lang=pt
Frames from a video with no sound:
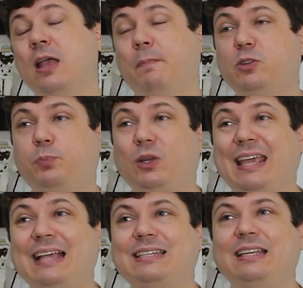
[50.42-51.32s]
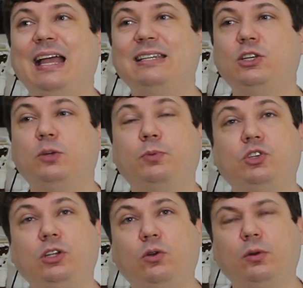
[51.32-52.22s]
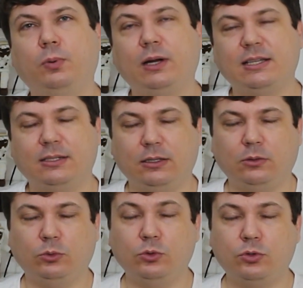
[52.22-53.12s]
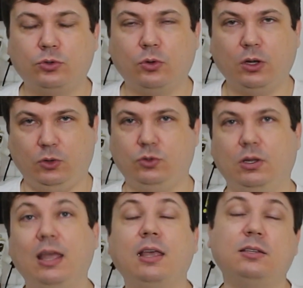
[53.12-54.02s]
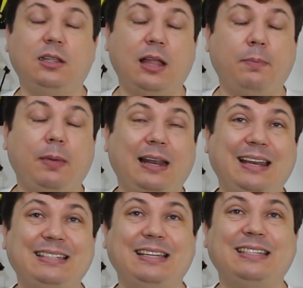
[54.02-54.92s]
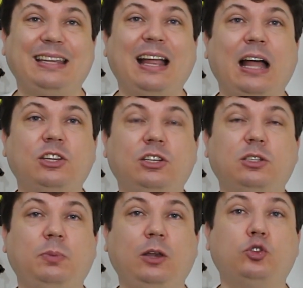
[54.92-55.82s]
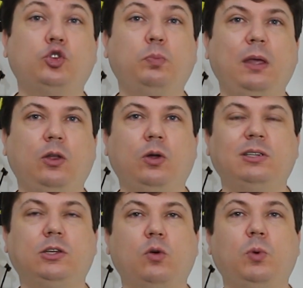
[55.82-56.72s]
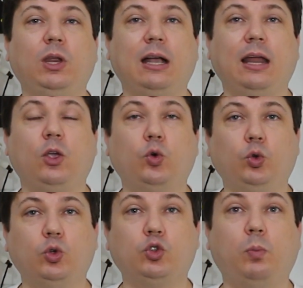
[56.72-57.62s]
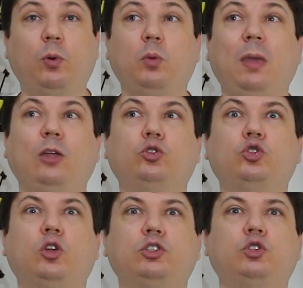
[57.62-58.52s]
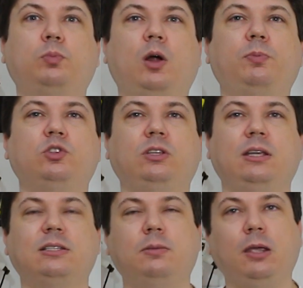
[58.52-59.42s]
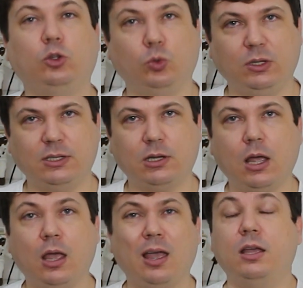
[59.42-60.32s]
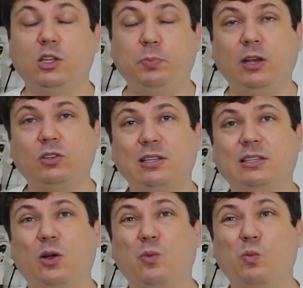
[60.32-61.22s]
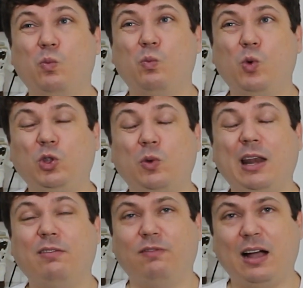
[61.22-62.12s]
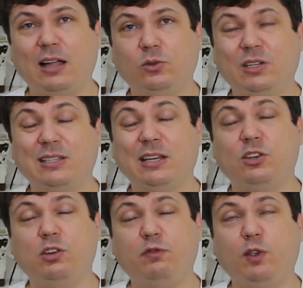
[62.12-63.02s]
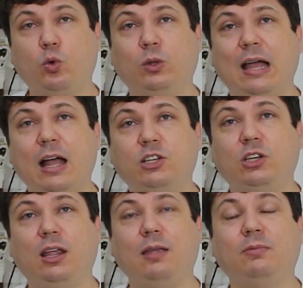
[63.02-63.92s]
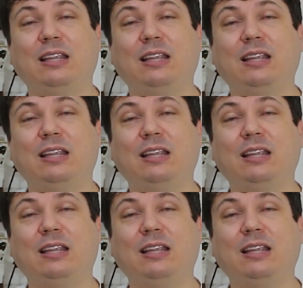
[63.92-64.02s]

Mas por que, que se dá esse tipo de incorporação nos sonhos? Se dá pela necessidade de espíritos superiores se comunicarem conosco por meio dos nossos próprios guias e mentores. Espíritos que estão muito elevados, eles têm dificuldade em